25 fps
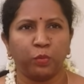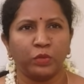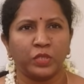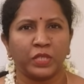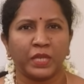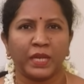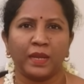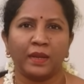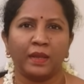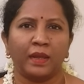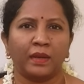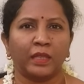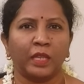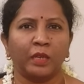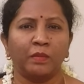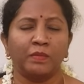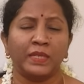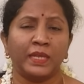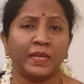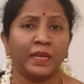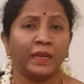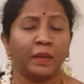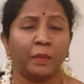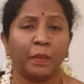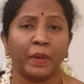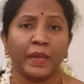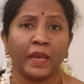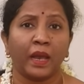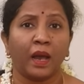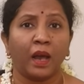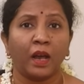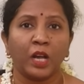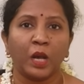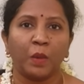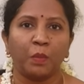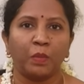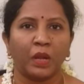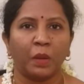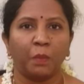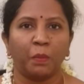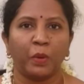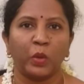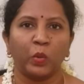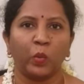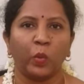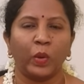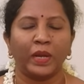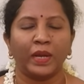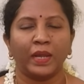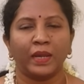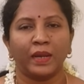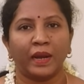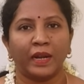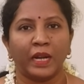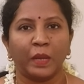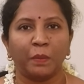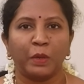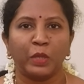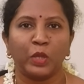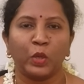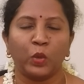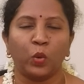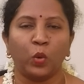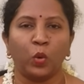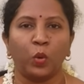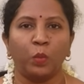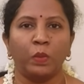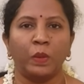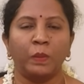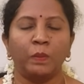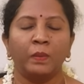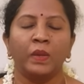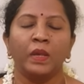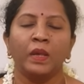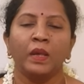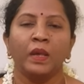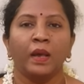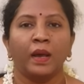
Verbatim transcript: பூஜைகளாக இருந்தாலும் சரி நம்ம யாகம்லாம் பண்ணுவோம் இல்லை கணபதி ஹோமம்